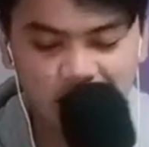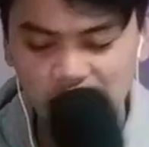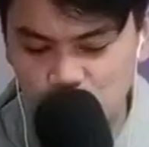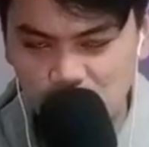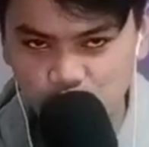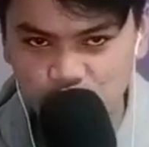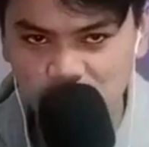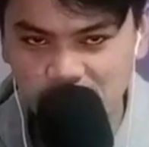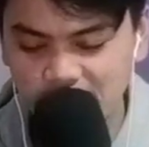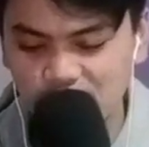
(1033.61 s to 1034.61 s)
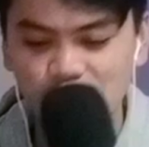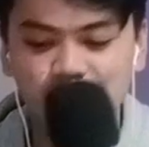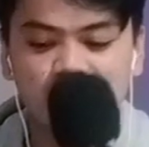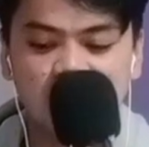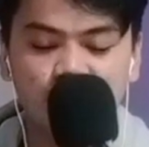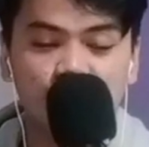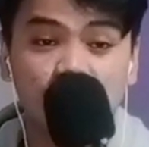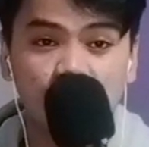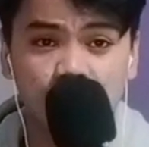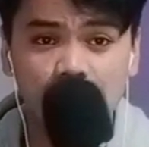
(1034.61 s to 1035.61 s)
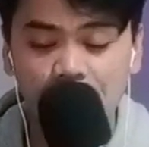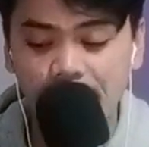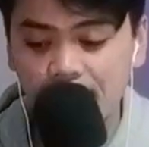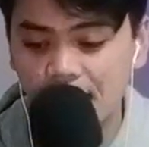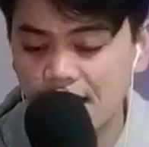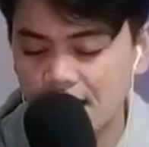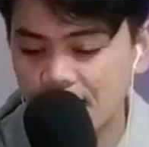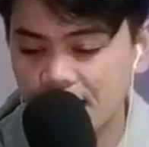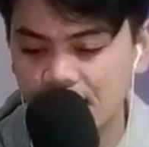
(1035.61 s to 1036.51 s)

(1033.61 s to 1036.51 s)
Wow, sultan tuh macam orang-orang kaya lah.